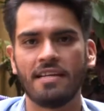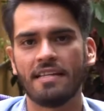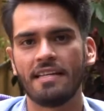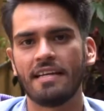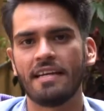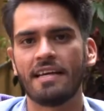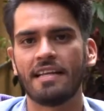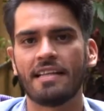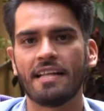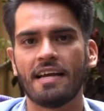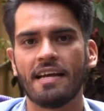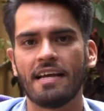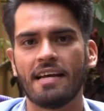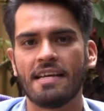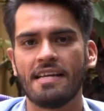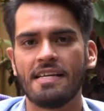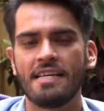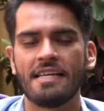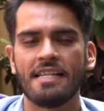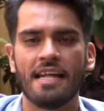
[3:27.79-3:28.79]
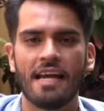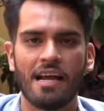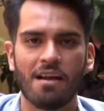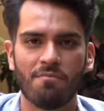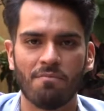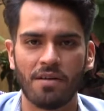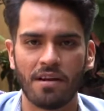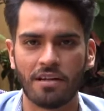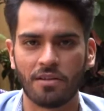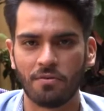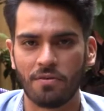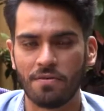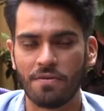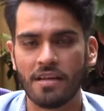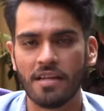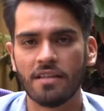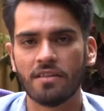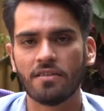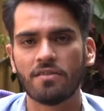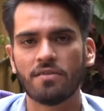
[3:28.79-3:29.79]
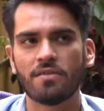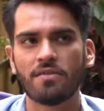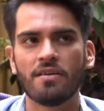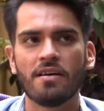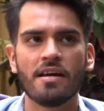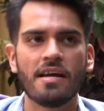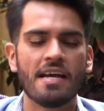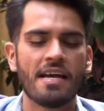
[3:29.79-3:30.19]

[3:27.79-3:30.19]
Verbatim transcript: etiqueta ideal para tu evento.